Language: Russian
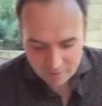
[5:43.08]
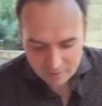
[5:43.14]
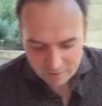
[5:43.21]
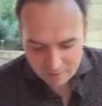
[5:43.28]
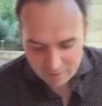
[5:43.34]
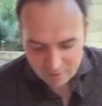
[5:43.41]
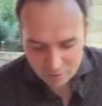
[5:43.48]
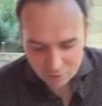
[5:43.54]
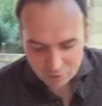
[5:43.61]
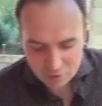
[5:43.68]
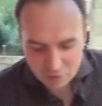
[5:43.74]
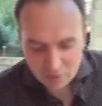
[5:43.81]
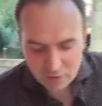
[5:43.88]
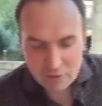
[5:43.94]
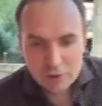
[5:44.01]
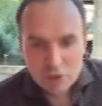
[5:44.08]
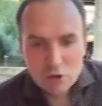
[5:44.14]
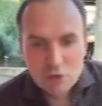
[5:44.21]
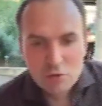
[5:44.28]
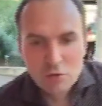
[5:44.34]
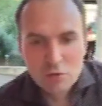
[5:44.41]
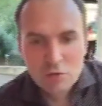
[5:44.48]
и он говорит,
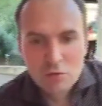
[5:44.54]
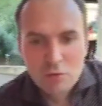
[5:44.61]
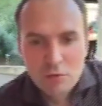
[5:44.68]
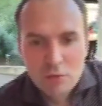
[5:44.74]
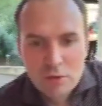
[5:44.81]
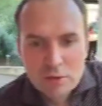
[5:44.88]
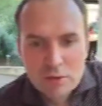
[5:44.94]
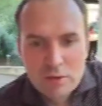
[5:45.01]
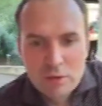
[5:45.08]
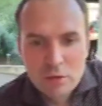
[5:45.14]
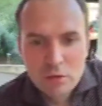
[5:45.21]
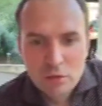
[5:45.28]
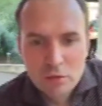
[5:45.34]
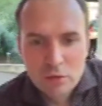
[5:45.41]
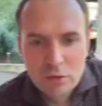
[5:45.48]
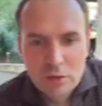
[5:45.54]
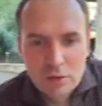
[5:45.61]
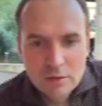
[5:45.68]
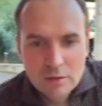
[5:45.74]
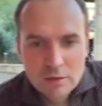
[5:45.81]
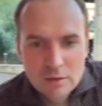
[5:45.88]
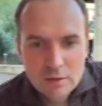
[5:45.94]
что ну, если кто-то
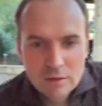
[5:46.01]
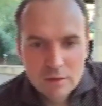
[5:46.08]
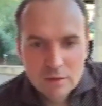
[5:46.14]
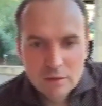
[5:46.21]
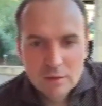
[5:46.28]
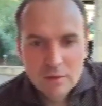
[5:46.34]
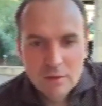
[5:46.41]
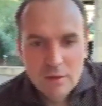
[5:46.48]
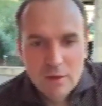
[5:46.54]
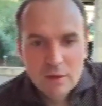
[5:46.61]
из э,